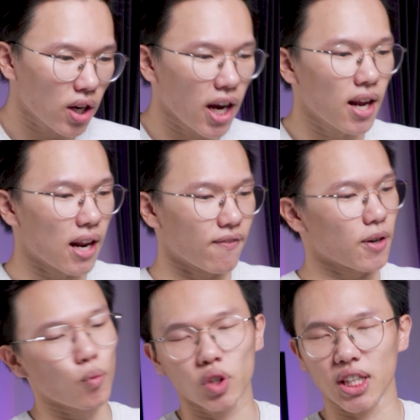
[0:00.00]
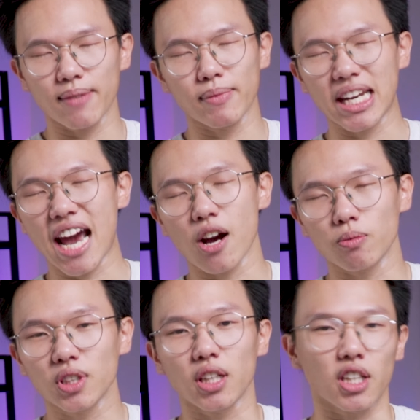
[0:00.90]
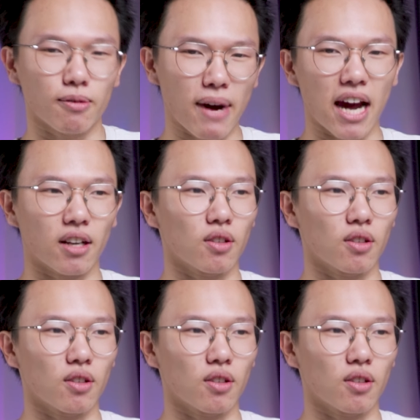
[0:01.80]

Ok, làm việc multimedia cũng rất là cơ bản